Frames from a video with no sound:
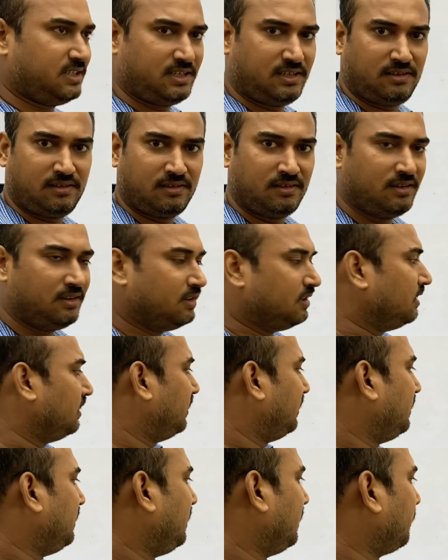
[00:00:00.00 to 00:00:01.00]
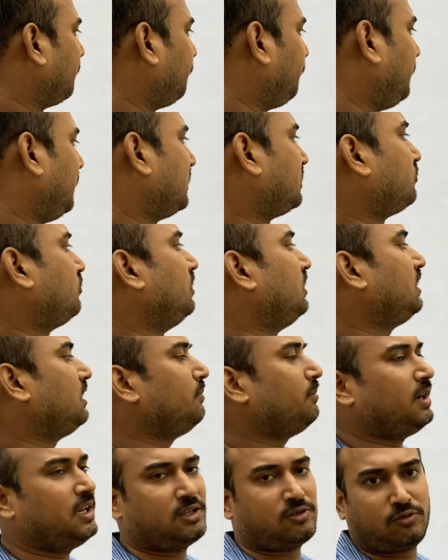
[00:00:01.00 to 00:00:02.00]
हैं एक प्लस ट्वेंटी
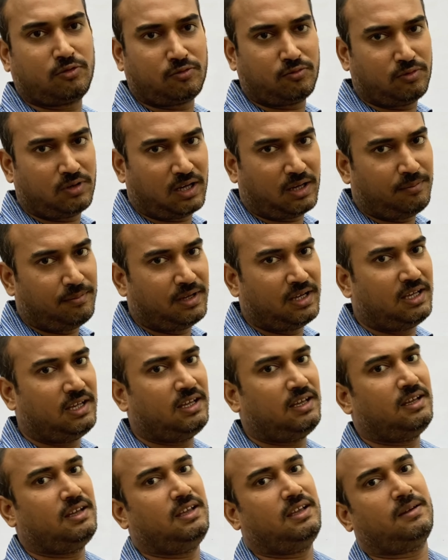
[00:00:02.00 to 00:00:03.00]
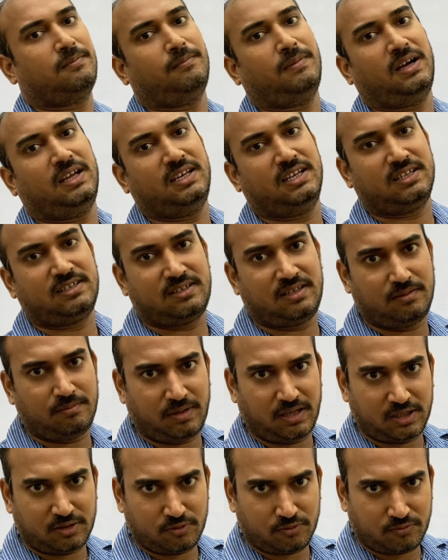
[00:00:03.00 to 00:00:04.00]
माइक्रोकोलाम है एक माइनस टेन
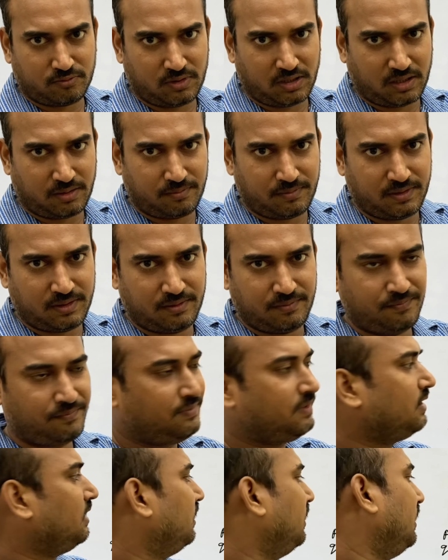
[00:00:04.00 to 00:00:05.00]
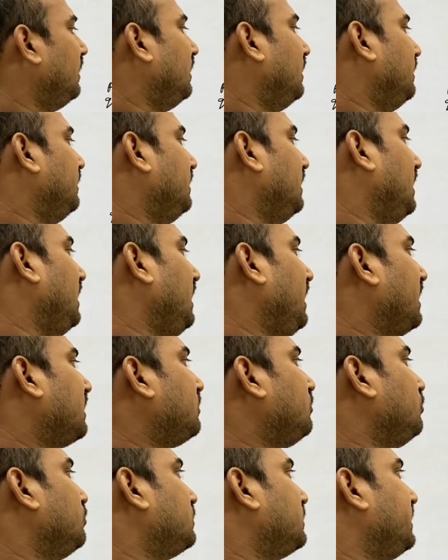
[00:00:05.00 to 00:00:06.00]
माइक्रोकोलाम है ये एक
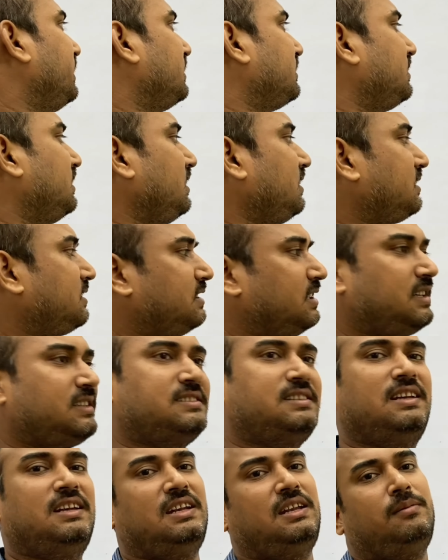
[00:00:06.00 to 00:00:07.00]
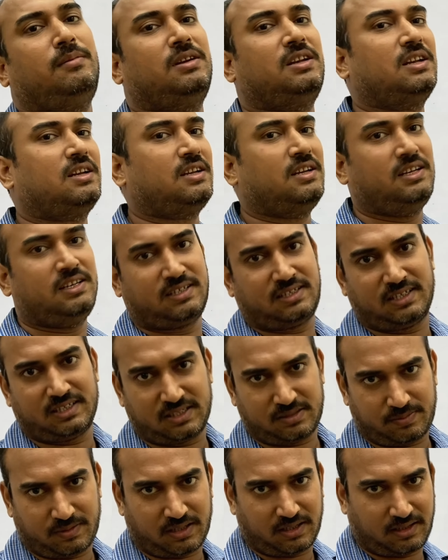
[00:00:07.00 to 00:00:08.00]
दूसरे से सिक्स सेंटीमीटर की डिस्टेंस
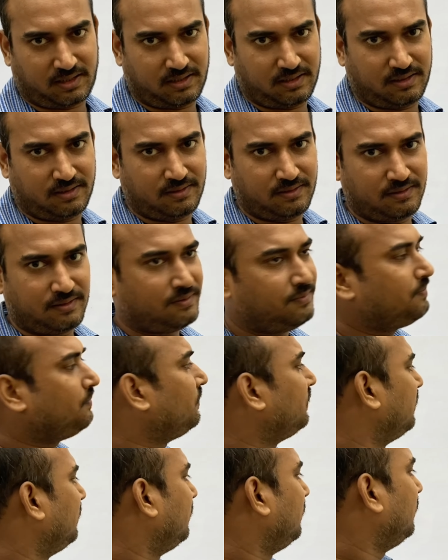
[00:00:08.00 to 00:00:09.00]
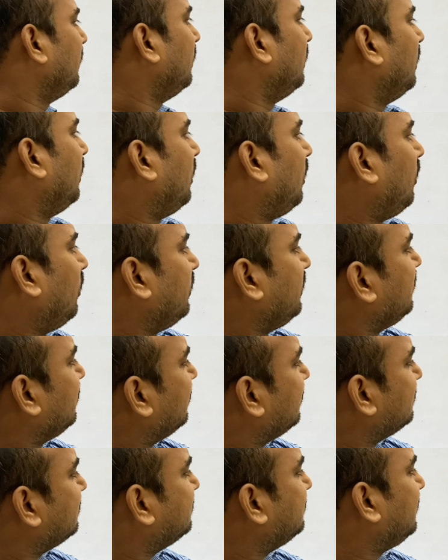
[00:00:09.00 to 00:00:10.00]
पर रखें और
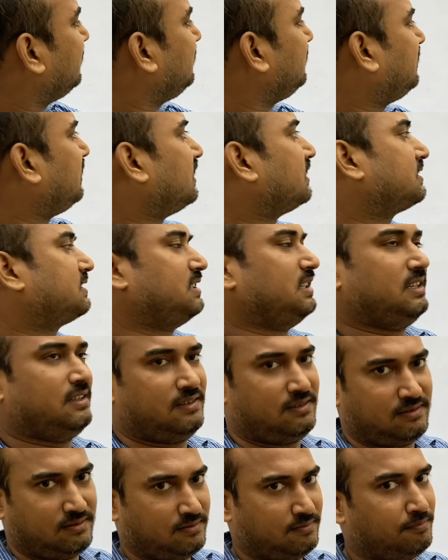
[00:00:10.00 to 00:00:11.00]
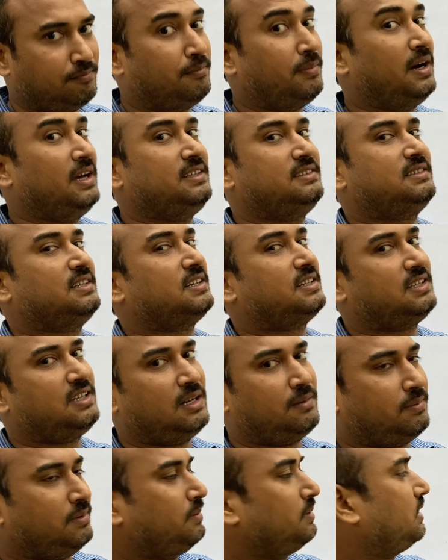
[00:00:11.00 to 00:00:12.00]
इनके सेंटर से बाइसेक्टर
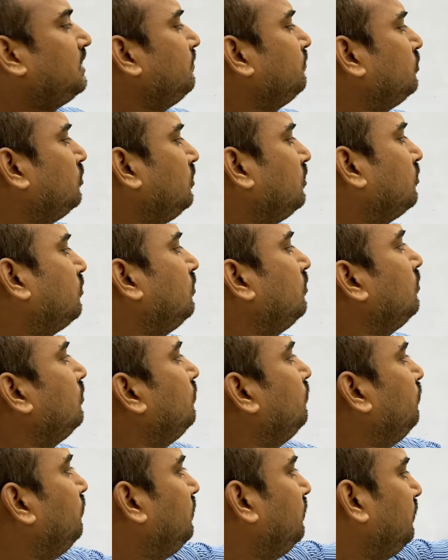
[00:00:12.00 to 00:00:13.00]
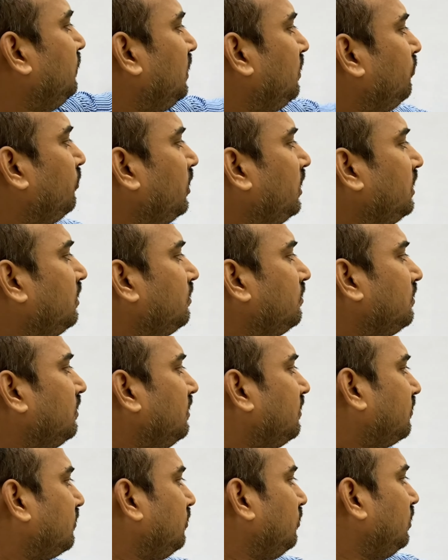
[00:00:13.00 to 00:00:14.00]
पे मतलब जो इनको मिड पॉइंट
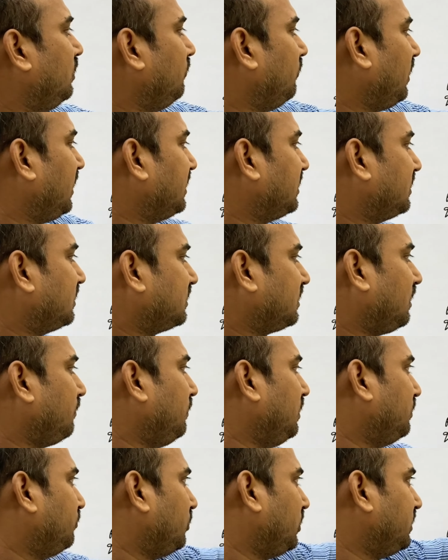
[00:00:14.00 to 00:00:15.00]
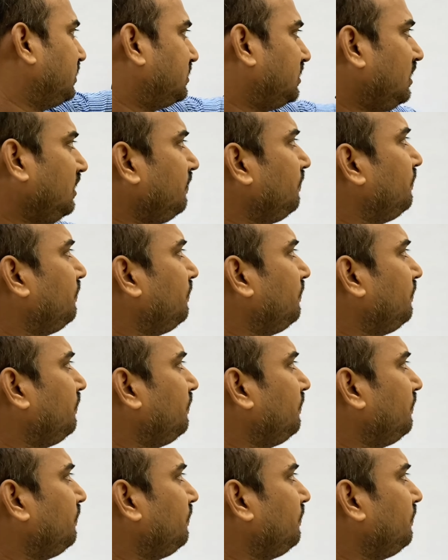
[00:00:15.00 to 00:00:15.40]
इसको डिवाइड करता है मिड पॉइंट से